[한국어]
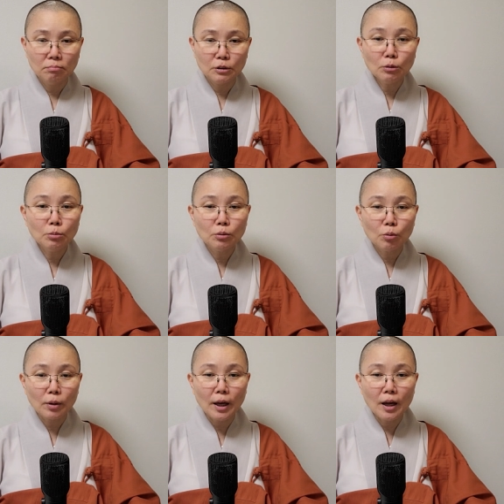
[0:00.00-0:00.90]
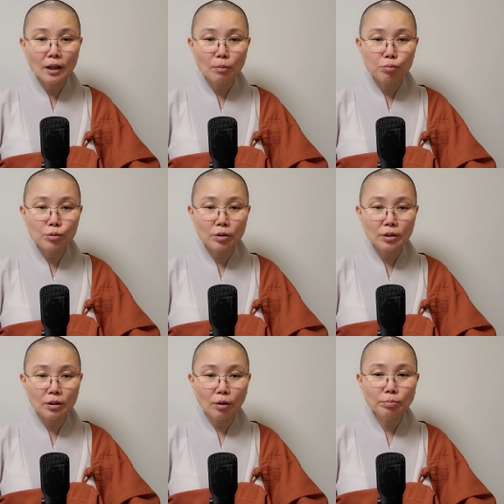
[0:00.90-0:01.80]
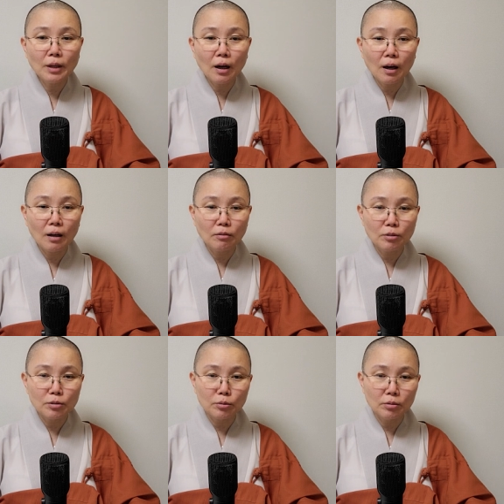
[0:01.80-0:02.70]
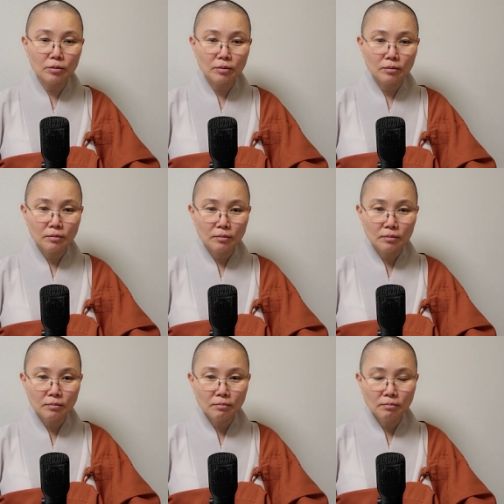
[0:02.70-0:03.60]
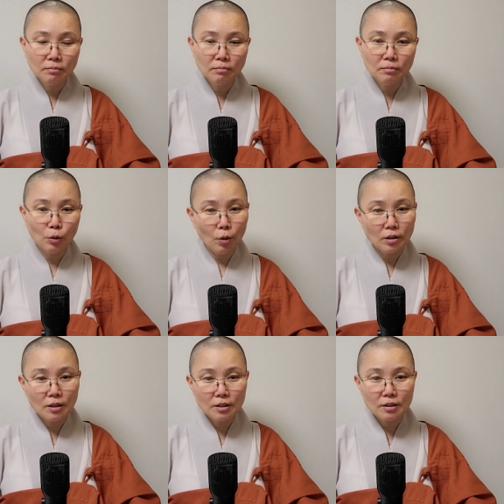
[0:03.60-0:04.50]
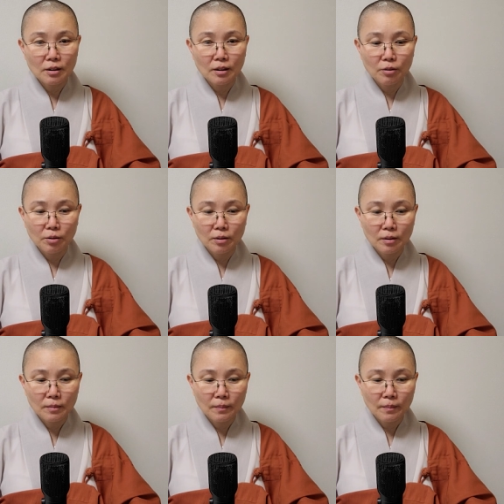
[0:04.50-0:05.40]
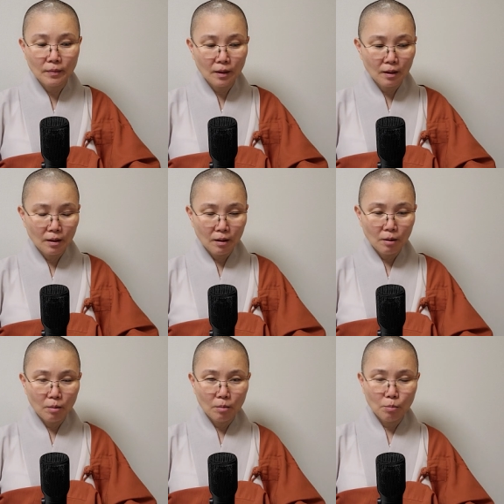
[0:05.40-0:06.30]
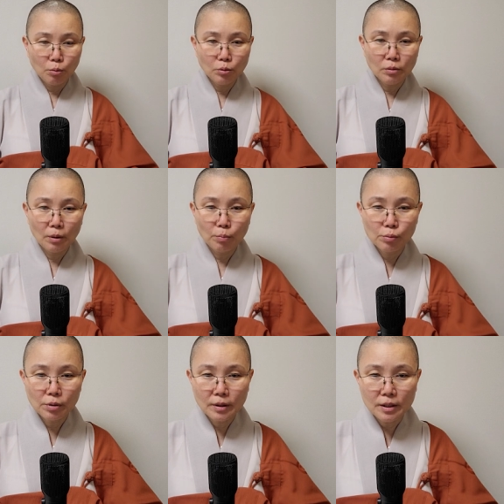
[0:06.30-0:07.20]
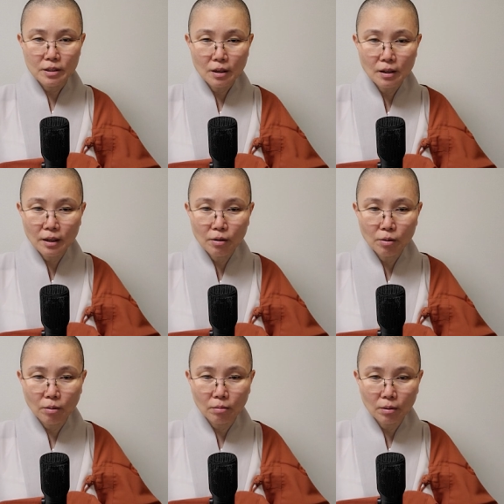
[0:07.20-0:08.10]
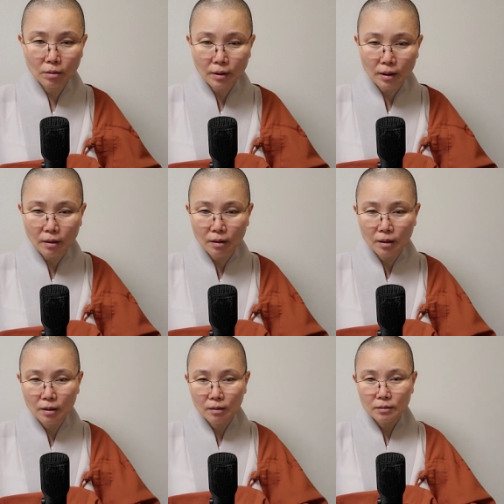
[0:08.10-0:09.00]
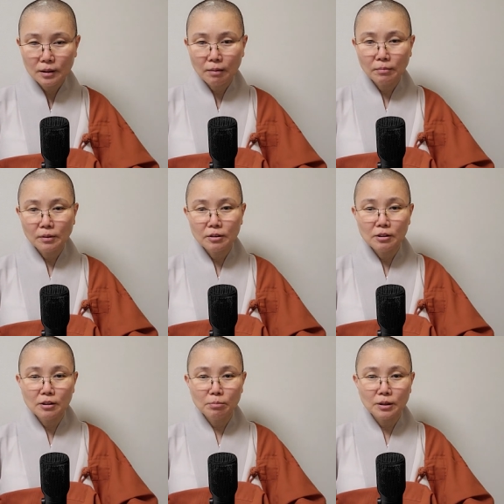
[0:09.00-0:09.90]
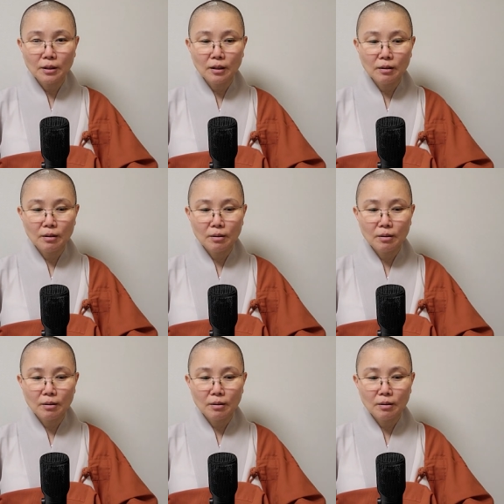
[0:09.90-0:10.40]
그러면 또 계획에 불성이 없다 한 것은 왜 그랬을까요? 모든 게 불성이 있잖아요. 이렇게 참 큰일입니다.